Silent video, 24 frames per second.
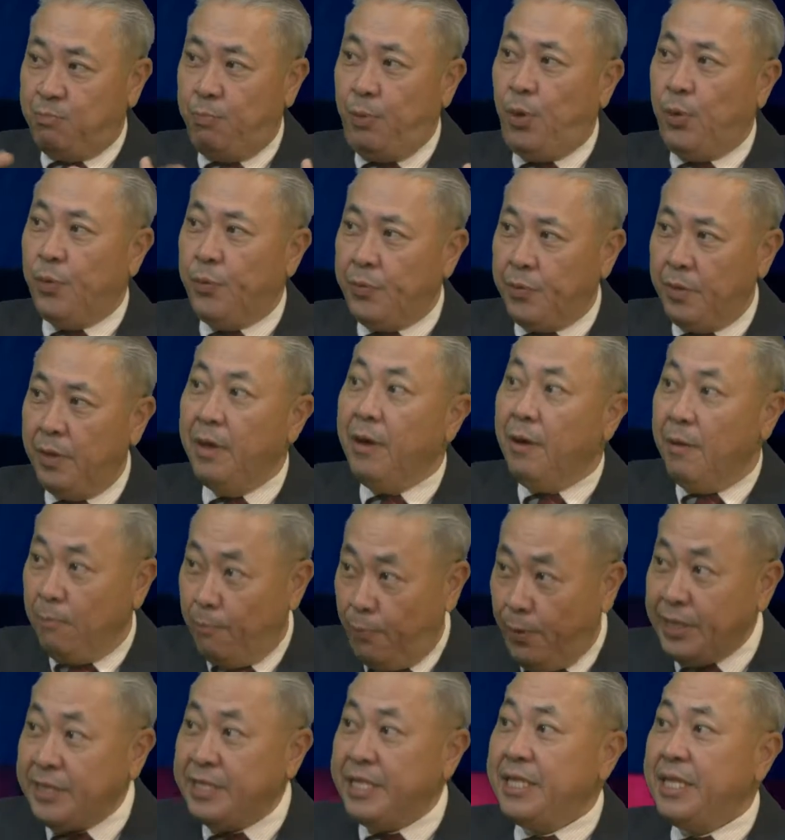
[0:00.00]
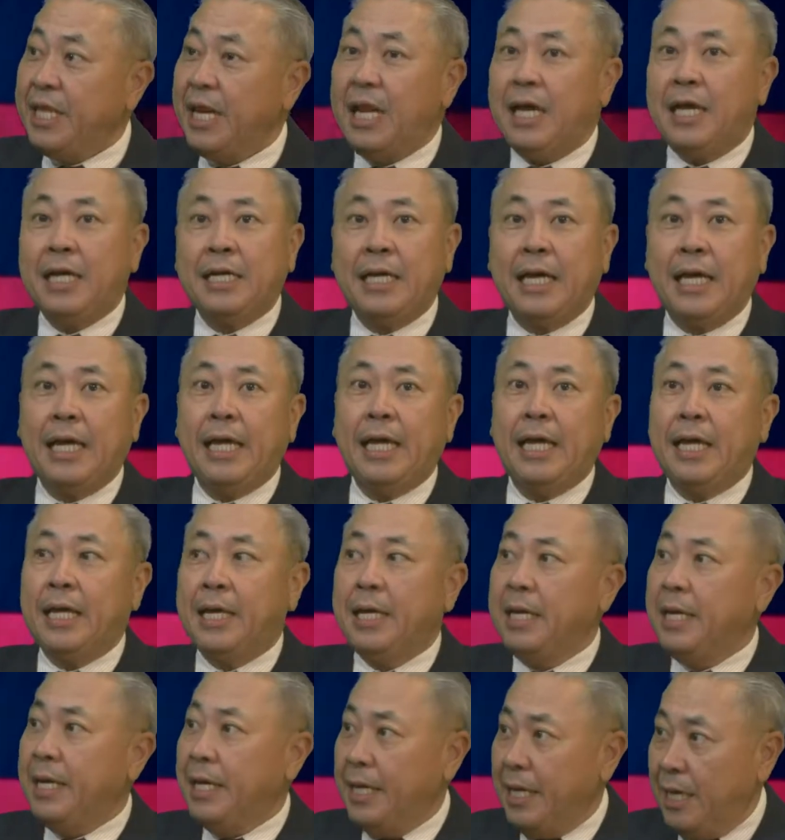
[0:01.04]
both, yes. pwede nilang Opo. uh,
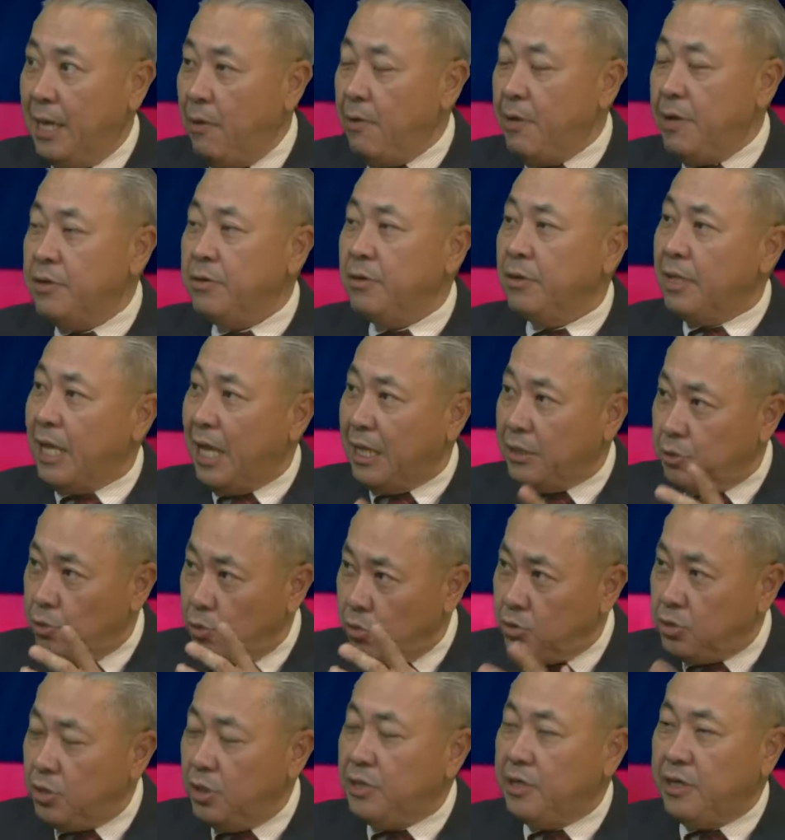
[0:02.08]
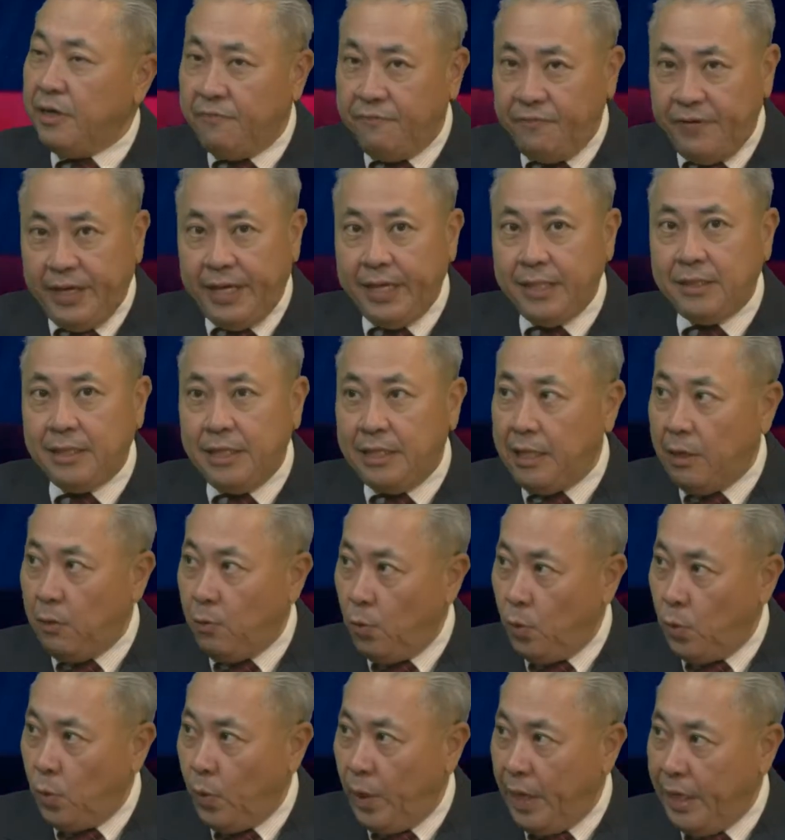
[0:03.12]
gawin yun. At yung certificate na
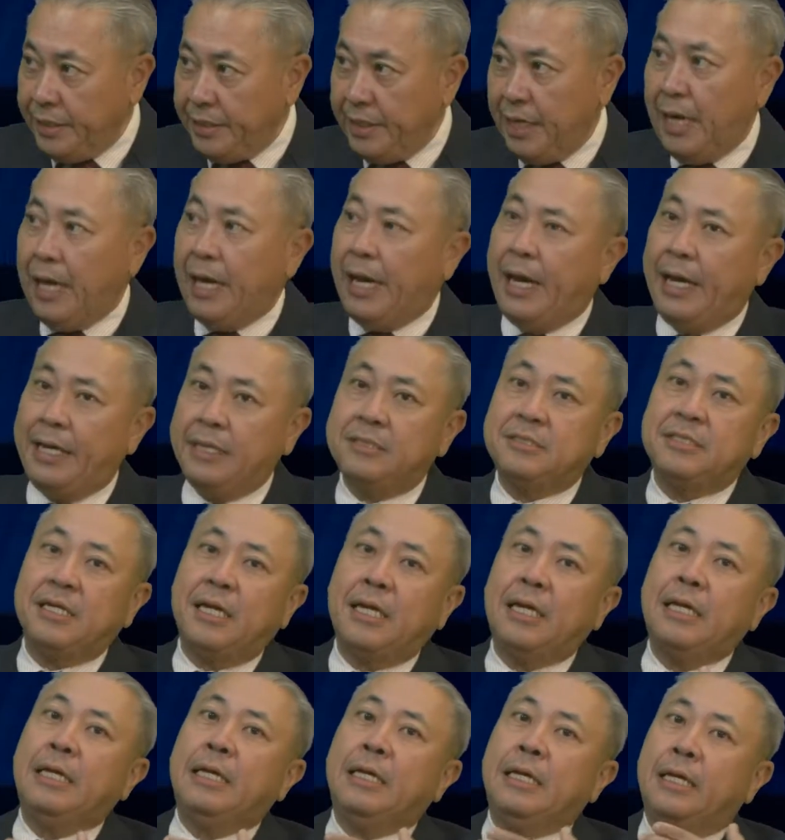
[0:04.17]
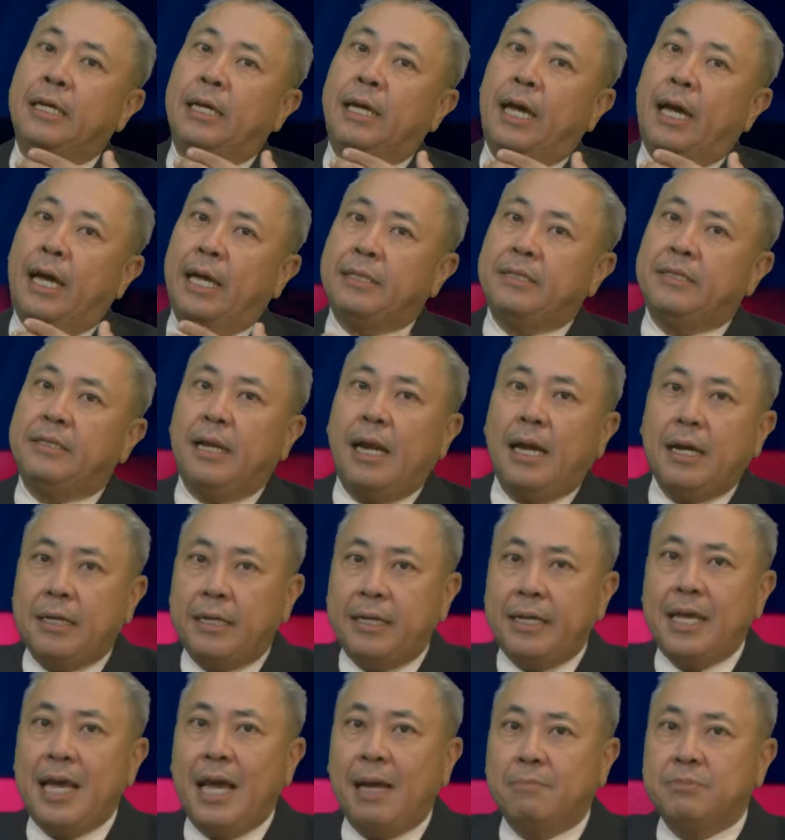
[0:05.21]
nakukuha nila kahit sa uh, drug
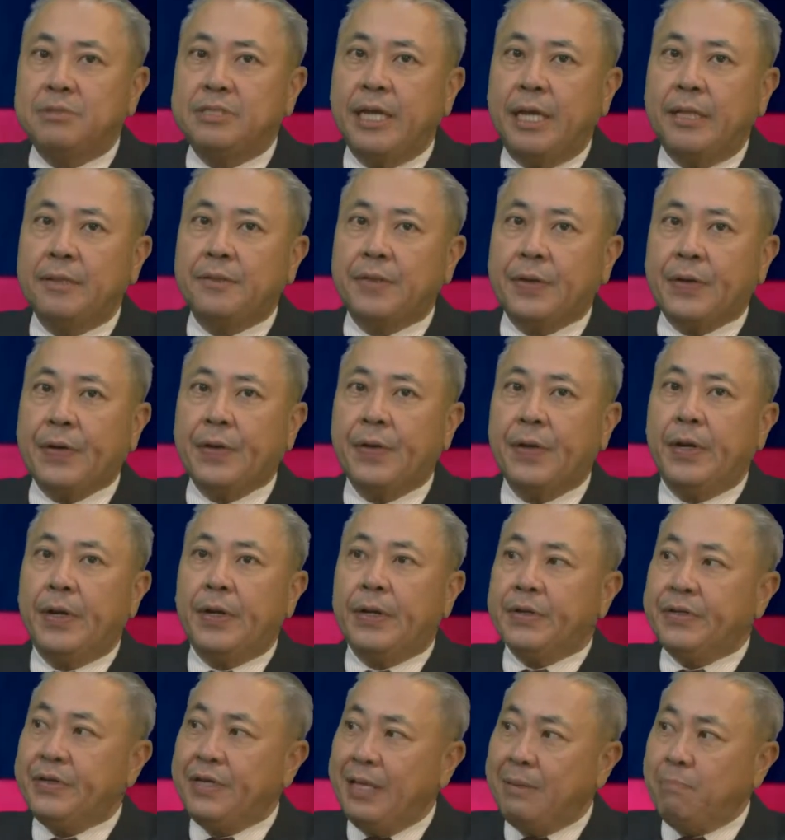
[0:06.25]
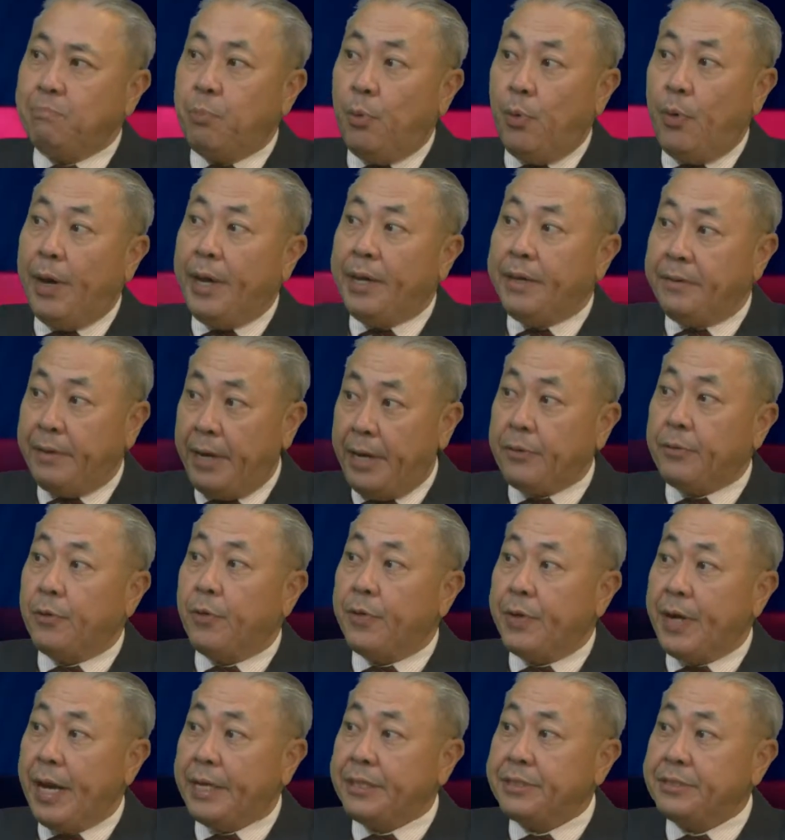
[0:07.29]
rehab center, yan po ay
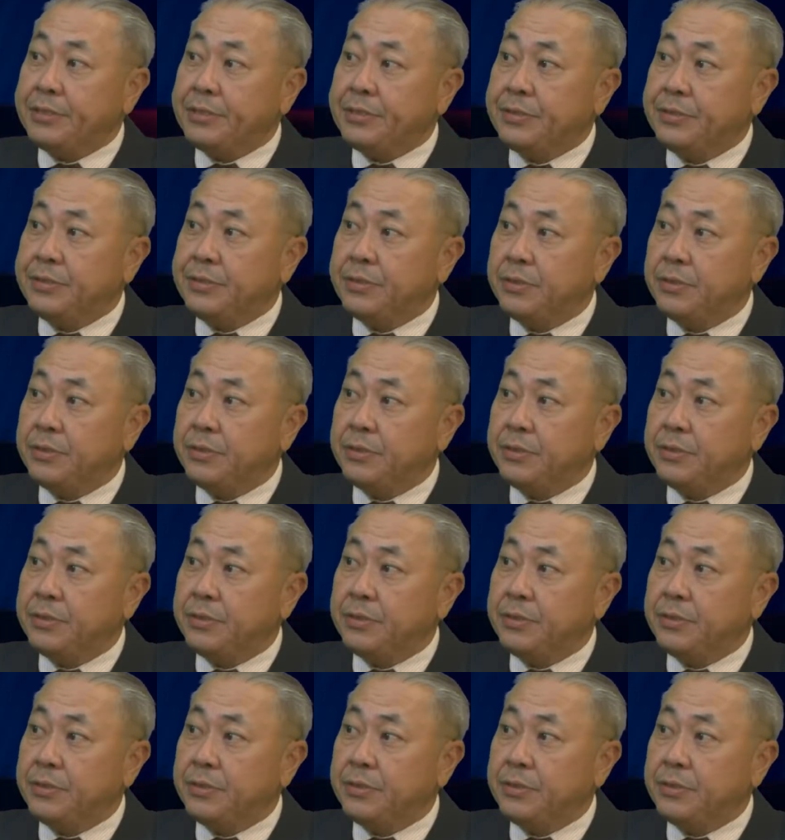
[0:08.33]
recognized. Yeah po,